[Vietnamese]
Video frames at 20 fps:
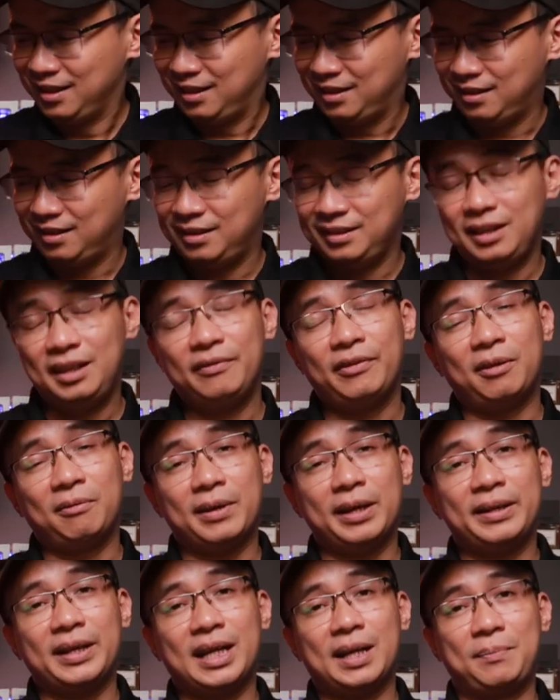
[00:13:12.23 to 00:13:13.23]
à, Rất hy vọng
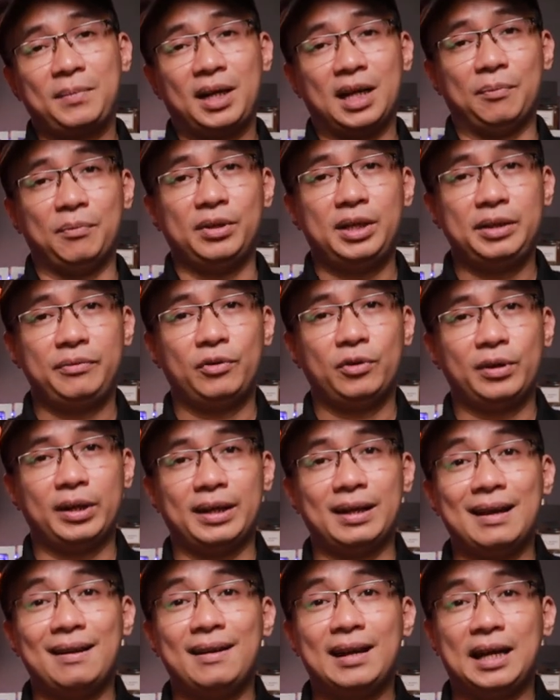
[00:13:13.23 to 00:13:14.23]
các anh em cảm thấy thích video
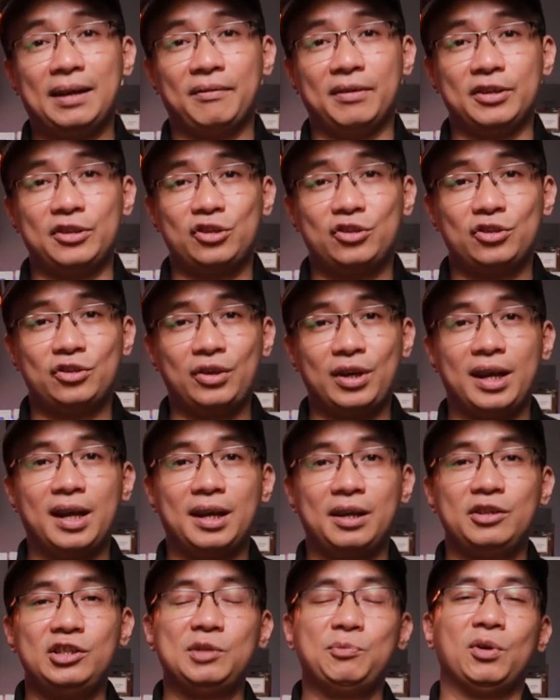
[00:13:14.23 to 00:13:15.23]
này, hãy like và
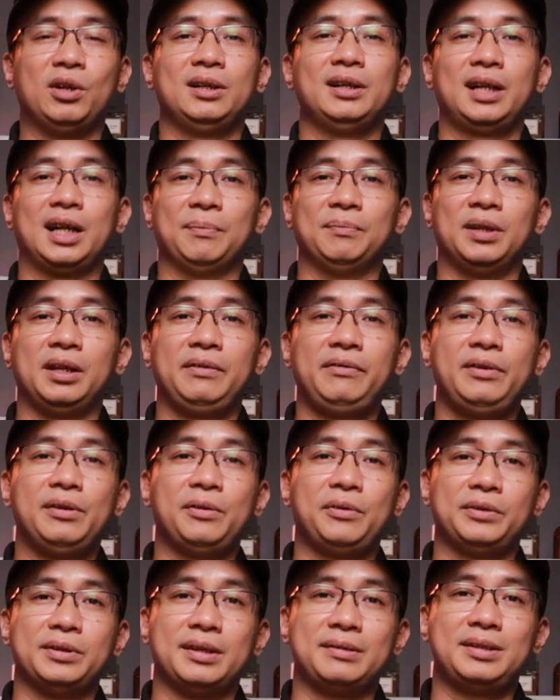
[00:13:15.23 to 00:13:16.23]
share nếu như mọi người cảm thấy
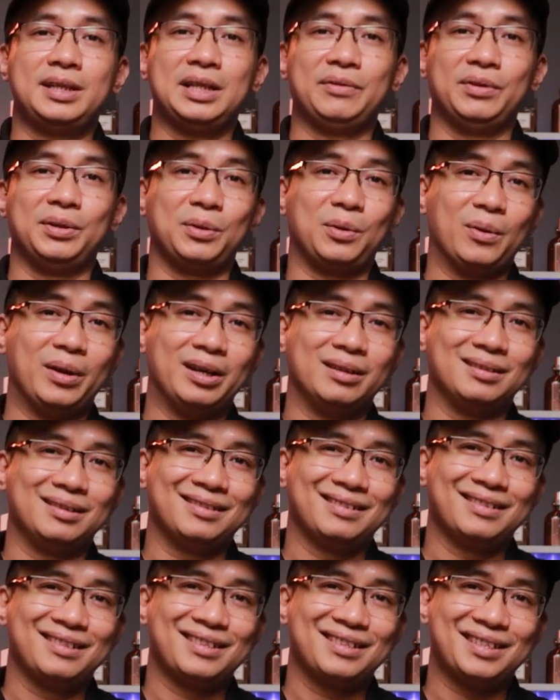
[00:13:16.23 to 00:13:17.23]
video có giá trị, và đừng quên
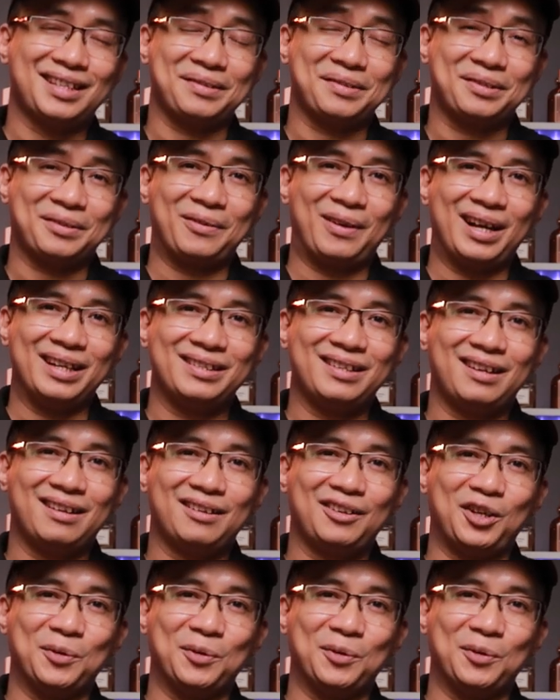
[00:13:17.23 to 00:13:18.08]
subscribe nhé.